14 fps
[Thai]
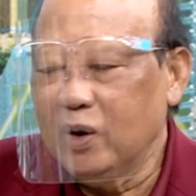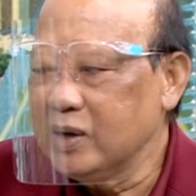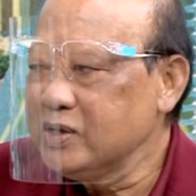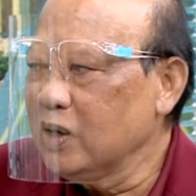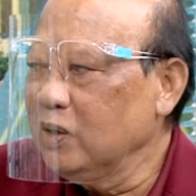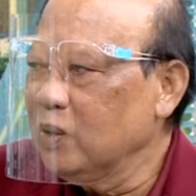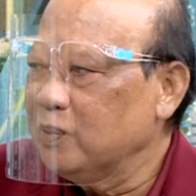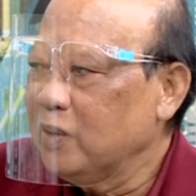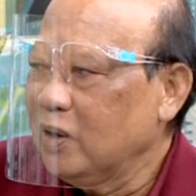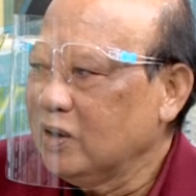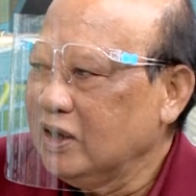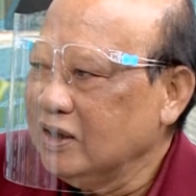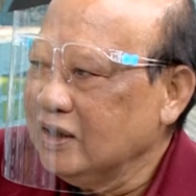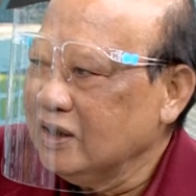โดยสรุป
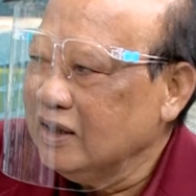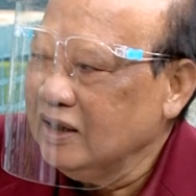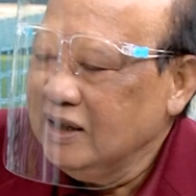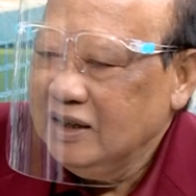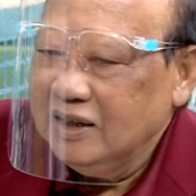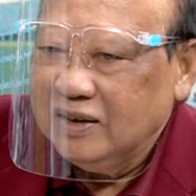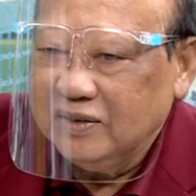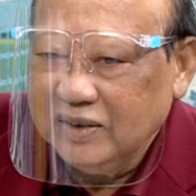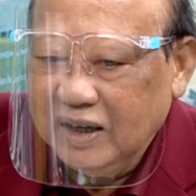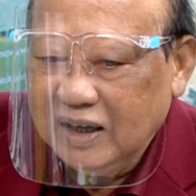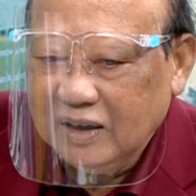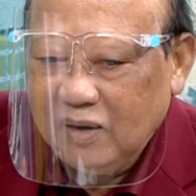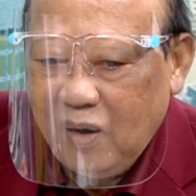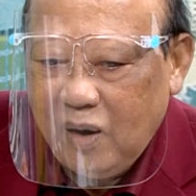ก็คือ
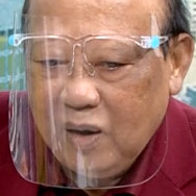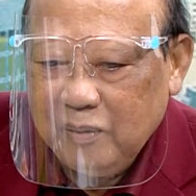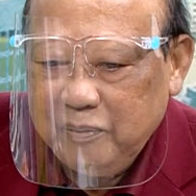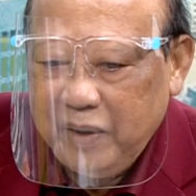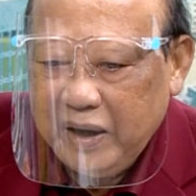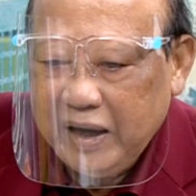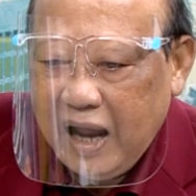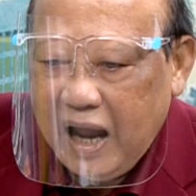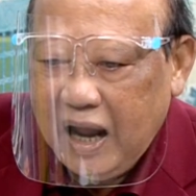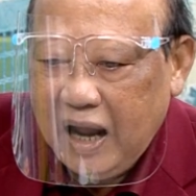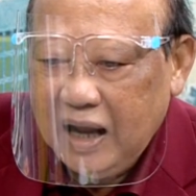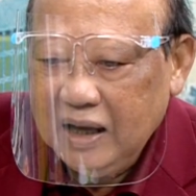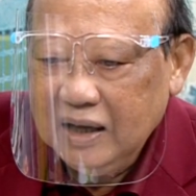เรื่องของปัญหา